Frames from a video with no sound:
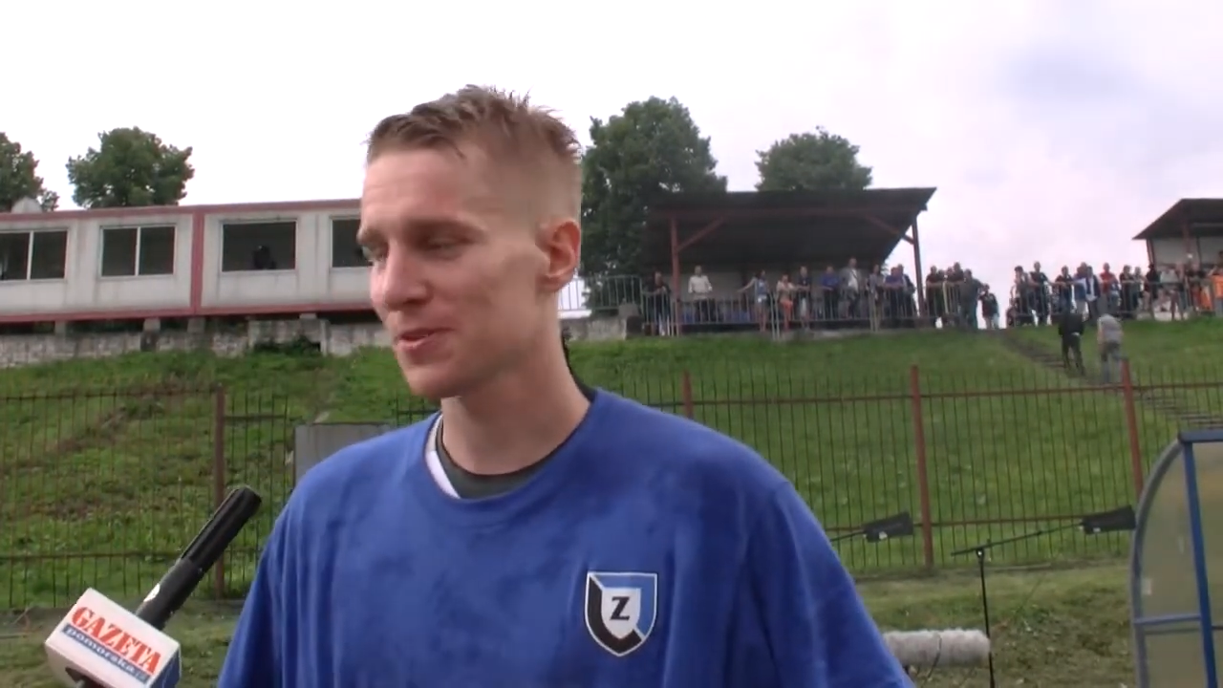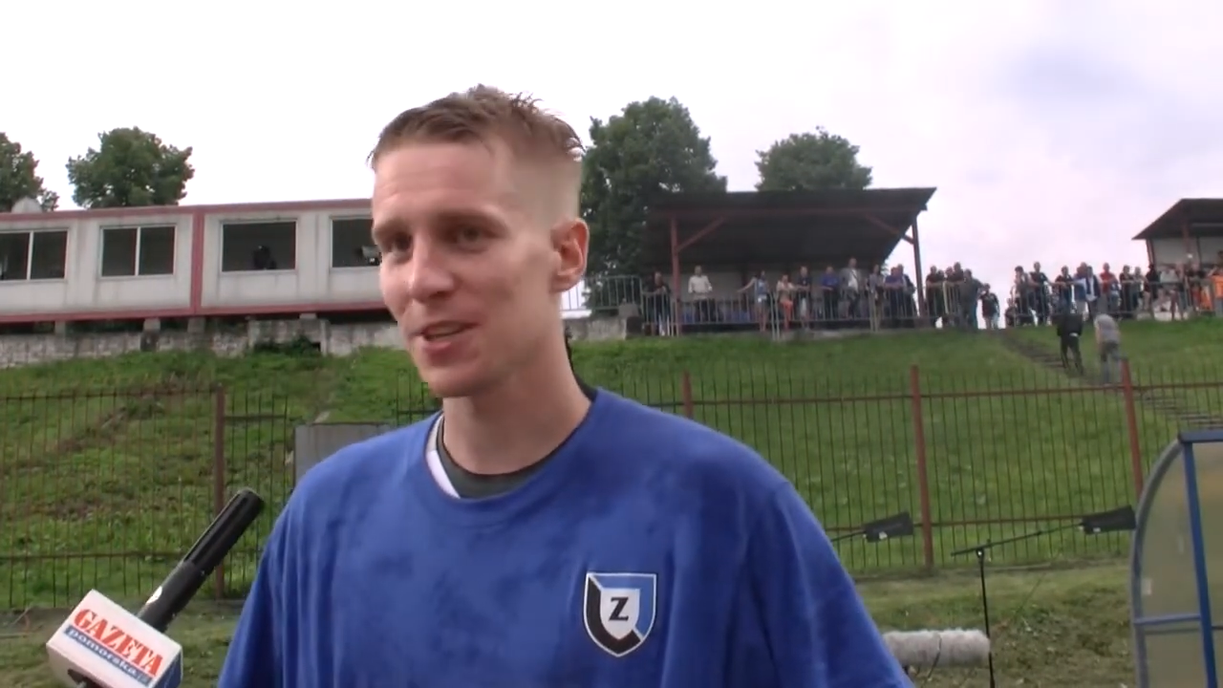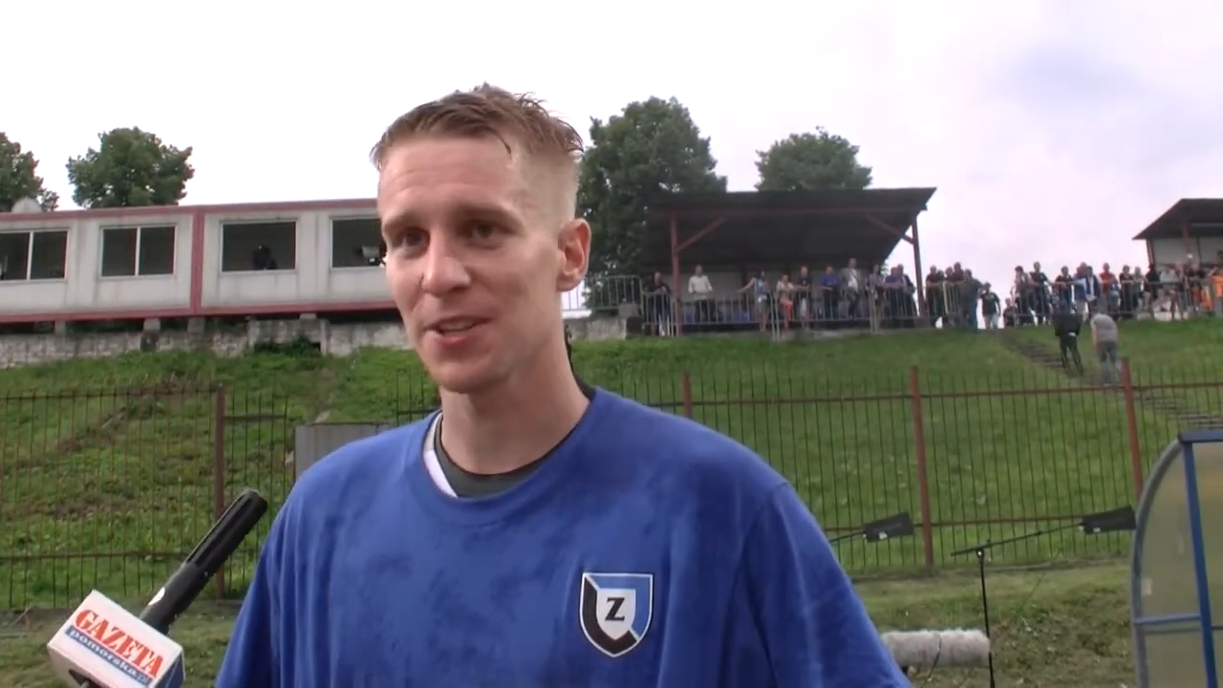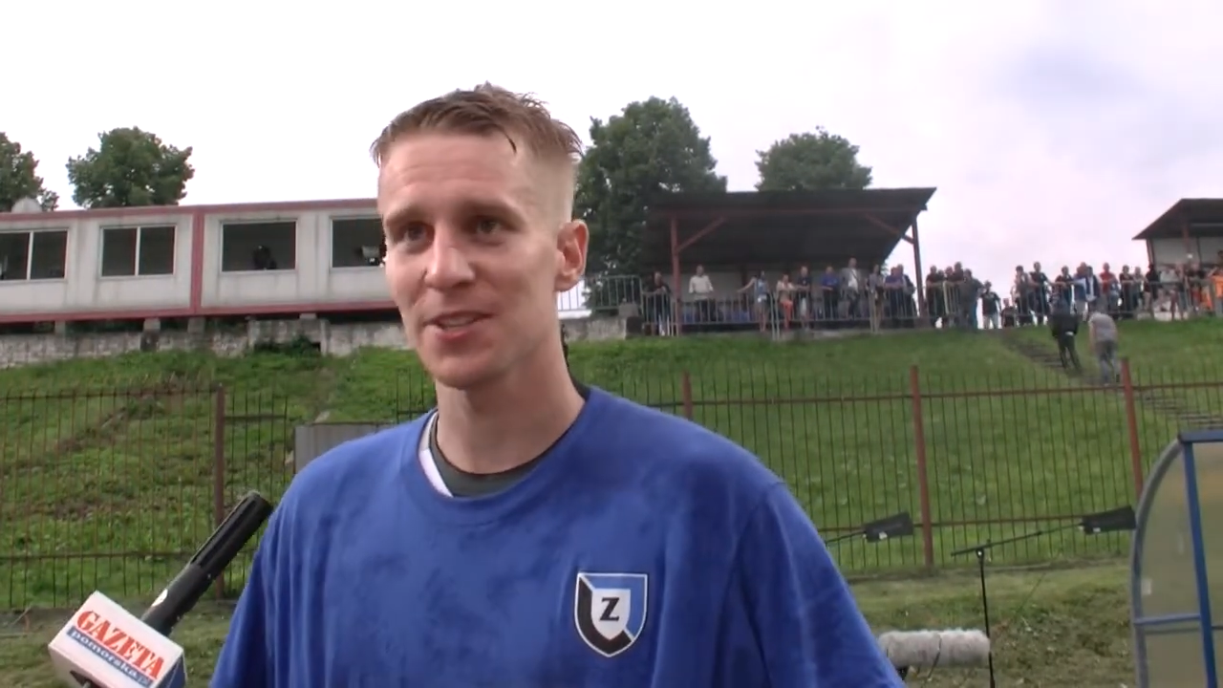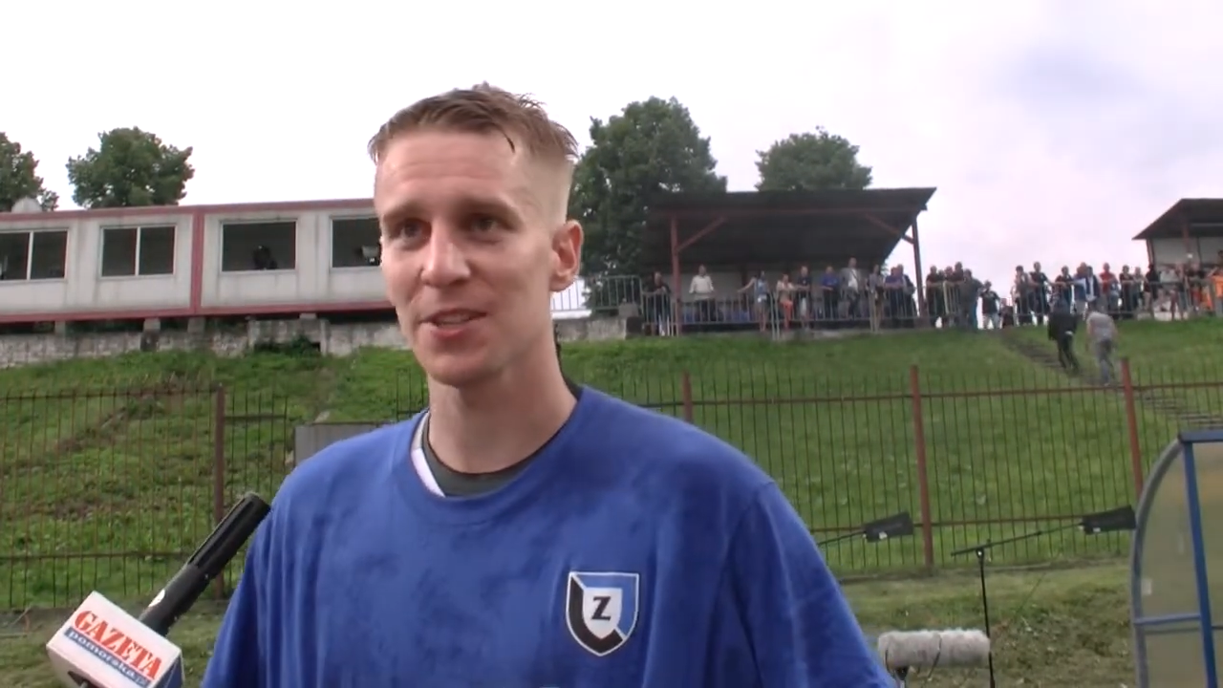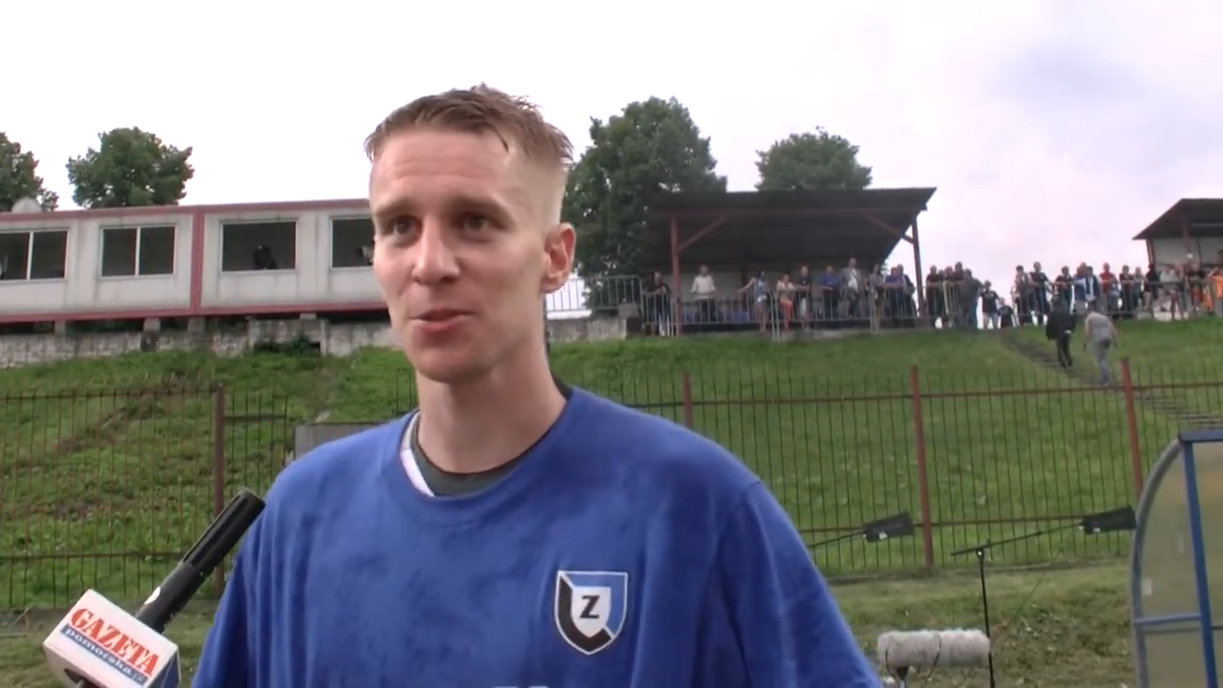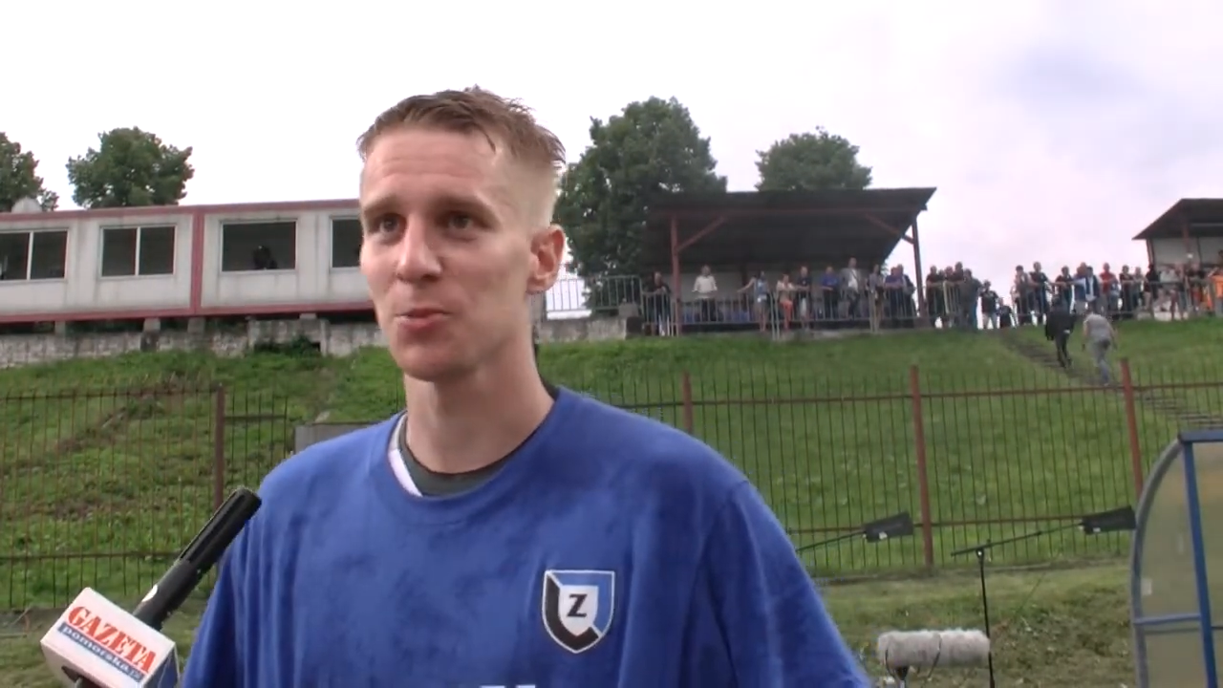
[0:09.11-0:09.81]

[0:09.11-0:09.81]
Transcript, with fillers: w ten sezon,